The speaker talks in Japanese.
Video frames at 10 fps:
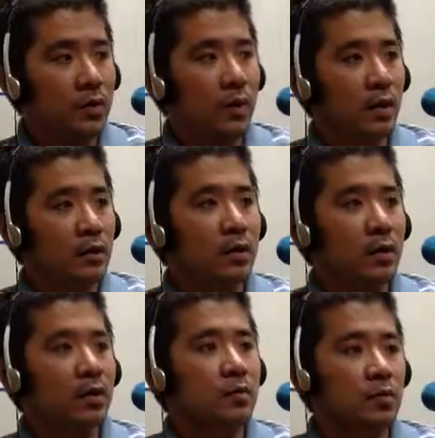起きてからで
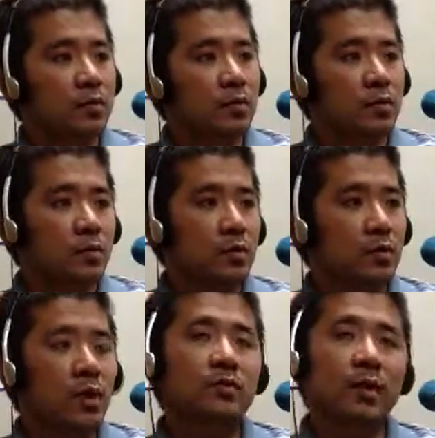はなく
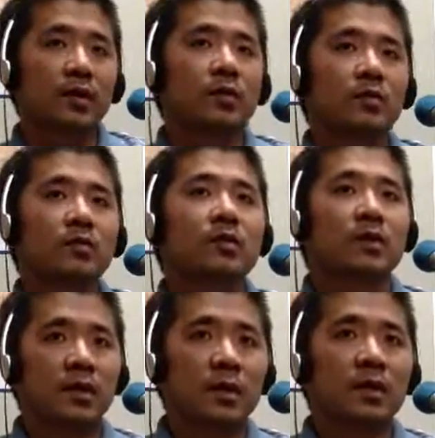防ぐ責任っていうんで
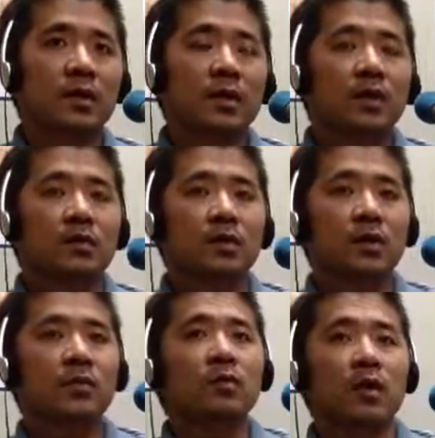すかね、はい、そういっ
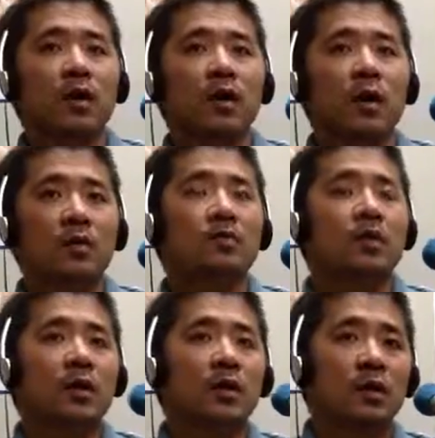たものがあるん
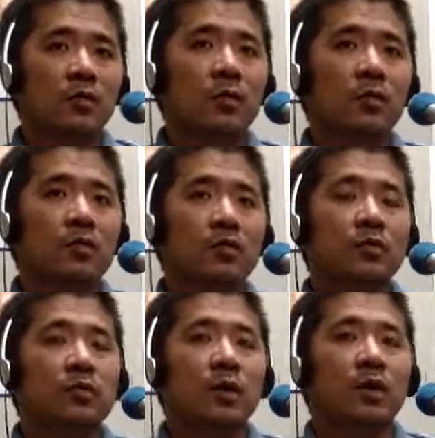じゃないかなとい
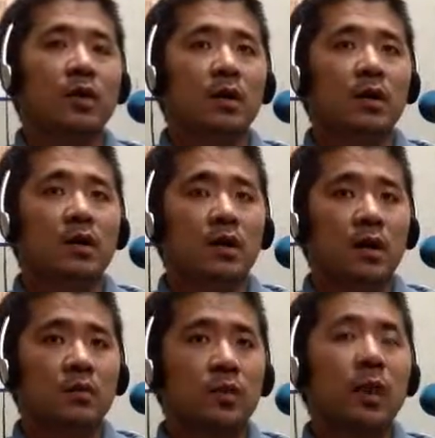うふうには
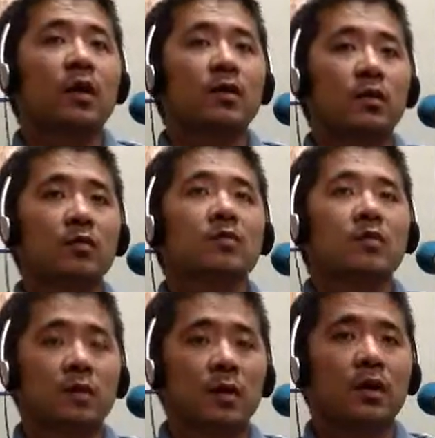あの考えてはあるん
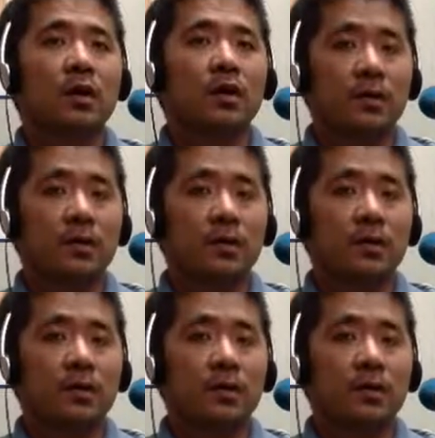ですが、うん、